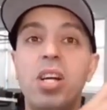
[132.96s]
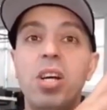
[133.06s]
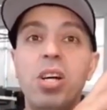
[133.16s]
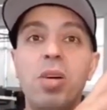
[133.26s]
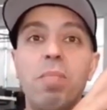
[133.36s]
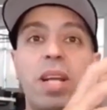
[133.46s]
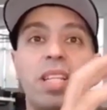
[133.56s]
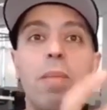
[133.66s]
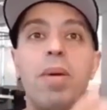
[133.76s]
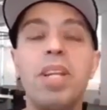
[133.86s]
آه،
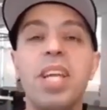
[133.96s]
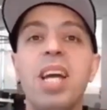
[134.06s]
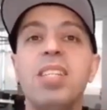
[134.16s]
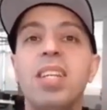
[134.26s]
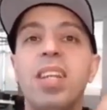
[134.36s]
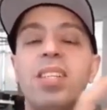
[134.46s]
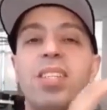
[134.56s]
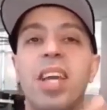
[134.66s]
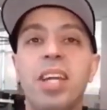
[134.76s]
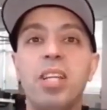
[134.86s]
مكتب الرئاسة تاع
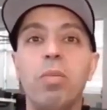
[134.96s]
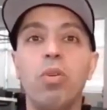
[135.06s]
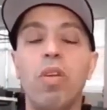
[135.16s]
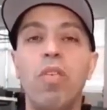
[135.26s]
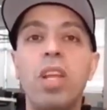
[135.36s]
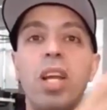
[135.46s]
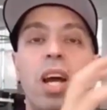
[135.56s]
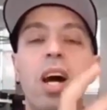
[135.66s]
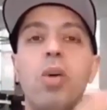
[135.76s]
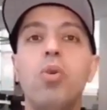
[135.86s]
السعيد
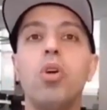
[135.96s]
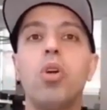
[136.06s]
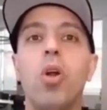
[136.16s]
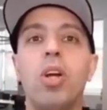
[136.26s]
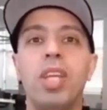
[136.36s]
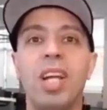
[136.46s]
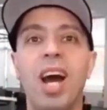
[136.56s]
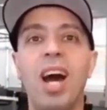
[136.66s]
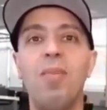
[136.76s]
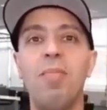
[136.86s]
وتفليقة ولوكلون هذاك
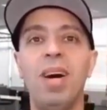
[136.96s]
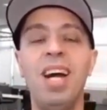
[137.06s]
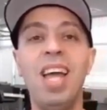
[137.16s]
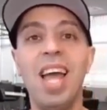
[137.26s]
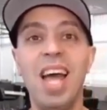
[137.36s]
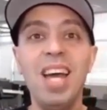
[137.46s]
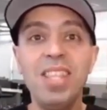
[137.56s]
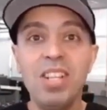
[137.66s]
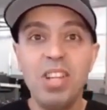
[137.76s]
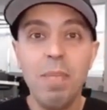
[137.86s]
ها هما
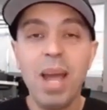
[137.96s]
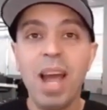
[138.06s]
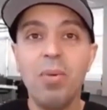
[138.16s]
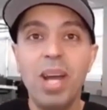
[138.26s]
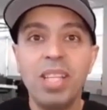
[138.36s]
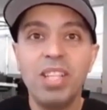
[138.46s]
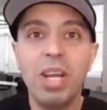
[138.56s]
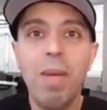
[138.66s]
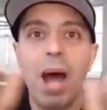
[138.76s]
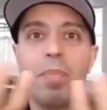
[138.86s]
هاد الجماعة وهاد
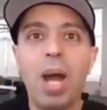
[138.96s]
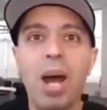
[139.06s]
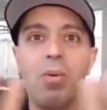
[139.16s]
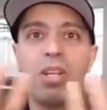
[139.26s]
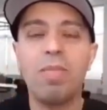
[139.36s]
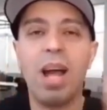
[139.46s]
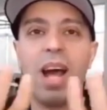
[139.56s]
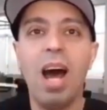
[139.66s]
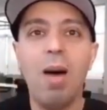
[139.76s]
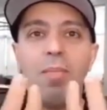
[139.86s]
الجماعة بقاو يا جماعة
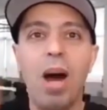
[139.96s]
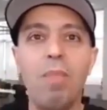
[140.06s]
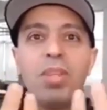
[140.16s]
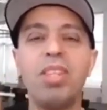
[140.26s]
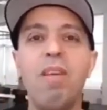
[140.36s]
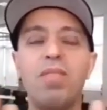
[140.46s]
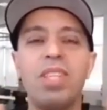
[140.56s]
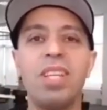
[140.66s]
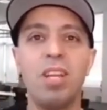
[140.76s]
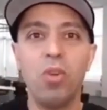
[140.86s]
هام هام
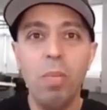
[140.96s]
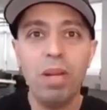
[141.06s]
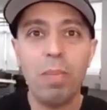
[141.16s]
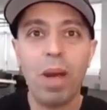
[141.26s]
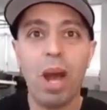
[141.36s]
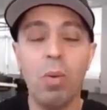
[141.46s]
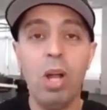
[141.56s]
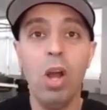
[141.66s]
متنافسين هاد هم اللي بقاو